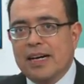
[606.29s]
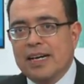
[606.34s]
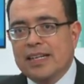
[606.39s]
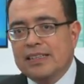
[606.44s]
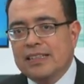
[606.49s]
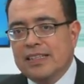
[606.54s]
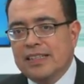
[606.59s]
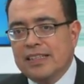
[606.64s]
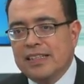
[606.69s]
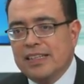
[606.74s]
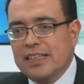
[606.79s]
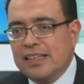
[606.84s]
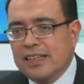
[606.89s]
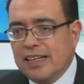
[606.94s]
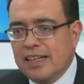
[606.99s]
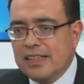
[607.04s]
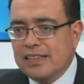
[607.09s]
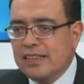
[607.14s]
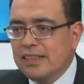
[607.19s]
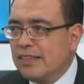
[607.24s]
van a
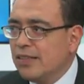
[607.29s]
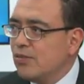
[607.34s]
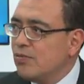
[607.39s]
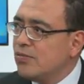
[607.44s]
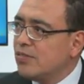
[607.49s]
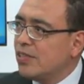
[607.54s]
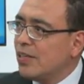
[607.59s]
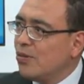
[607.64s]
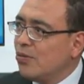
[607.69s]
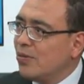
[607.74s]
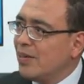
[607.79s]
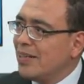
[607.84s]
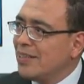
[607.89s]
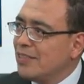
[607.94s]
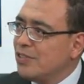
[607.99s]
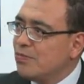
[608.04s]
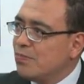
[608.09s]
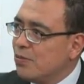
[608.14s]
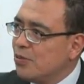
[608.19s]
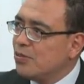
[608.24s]
tener que tener un
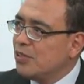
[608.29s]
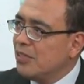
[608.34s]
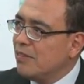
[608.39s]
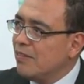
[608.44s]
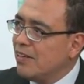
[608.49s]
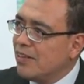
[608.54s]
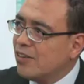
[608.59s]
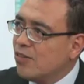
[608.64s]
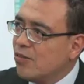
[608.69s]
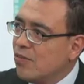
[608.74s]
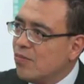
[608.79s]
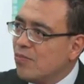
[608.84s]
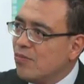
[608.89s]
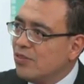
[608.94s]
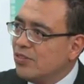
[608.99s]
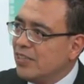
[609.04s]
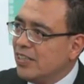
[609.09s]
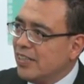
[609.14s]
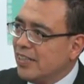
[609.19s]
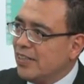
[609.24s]
celular disponible
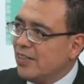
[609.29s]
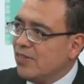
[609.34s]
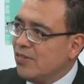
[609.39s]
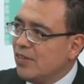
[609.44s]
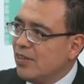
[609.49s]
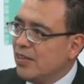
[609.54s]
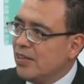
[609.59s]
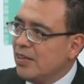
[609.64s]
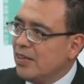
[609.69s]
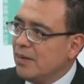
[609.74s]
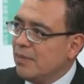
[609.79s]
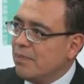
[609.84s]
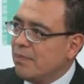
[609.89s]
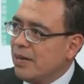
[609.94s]
con un monedero